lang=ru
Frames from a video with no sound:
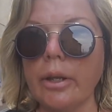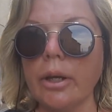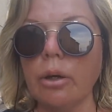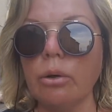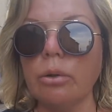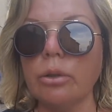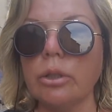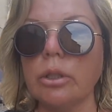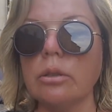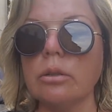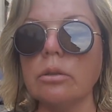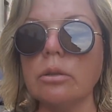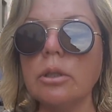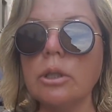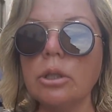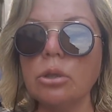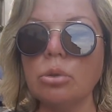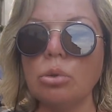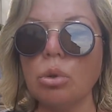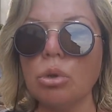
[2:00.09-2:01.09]
какой-то
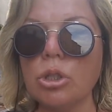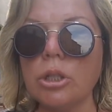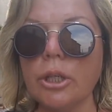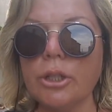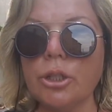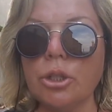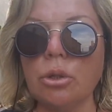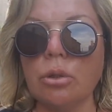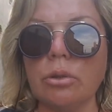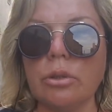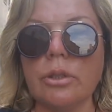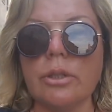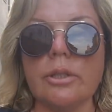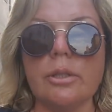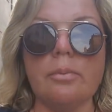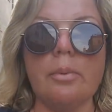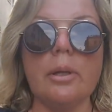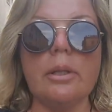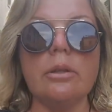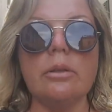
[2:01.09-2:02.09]
дуршлачок на
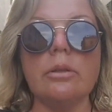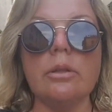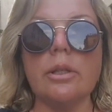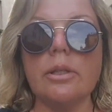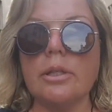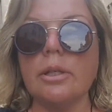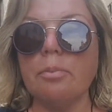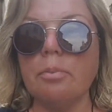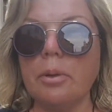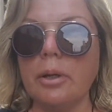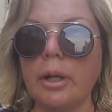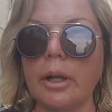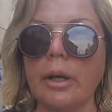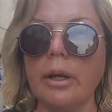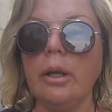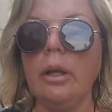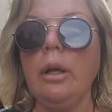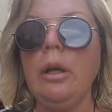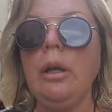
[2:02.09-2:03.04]
себя нацепили.